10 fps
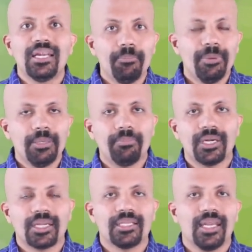ரிப்பீட்
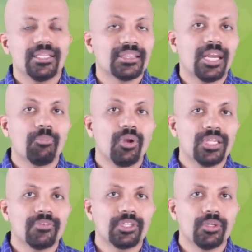பண்ணுறதுல
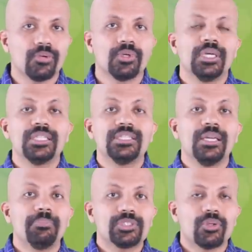போல் அந்த வந்துடும்
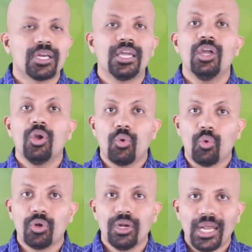திருப்பி சொல்கிறேன்
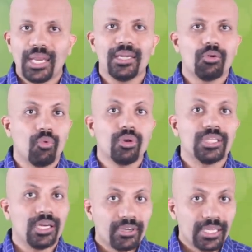ஒரு லைன்
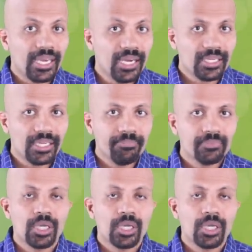ஒரு தடவை கேளுங்க